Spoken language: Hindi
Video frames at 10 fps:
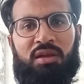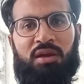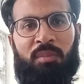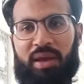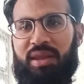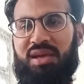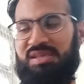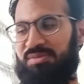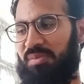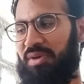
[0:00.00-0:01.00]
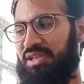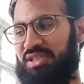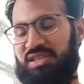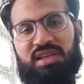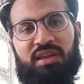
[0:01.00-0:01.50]
हमारे यहाँ सबसे बड़ी
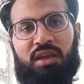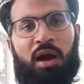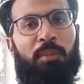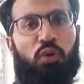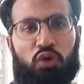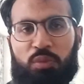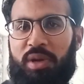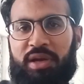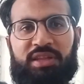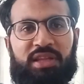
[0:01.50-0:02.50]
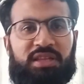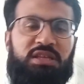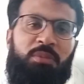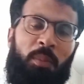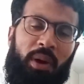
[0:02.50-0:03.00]
चीज़ ये है कि हम खुद ब्लड नहीं देते
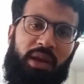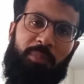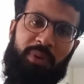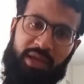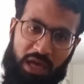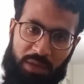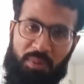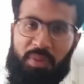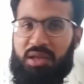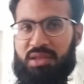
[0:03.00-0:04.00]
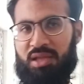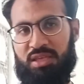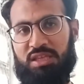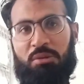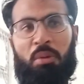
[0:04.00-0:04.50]
जब हमारे अपने घर पे बात
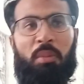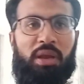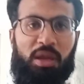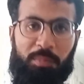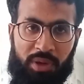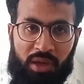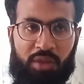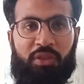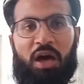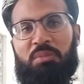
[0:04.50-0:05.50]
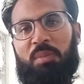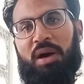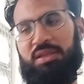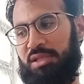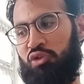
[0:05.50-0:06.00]
आती है जब हमारे अपने ख़ानदान में
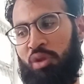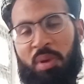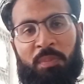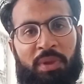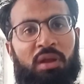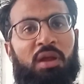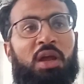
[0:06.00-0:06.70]
बात आती है तो हमें फिर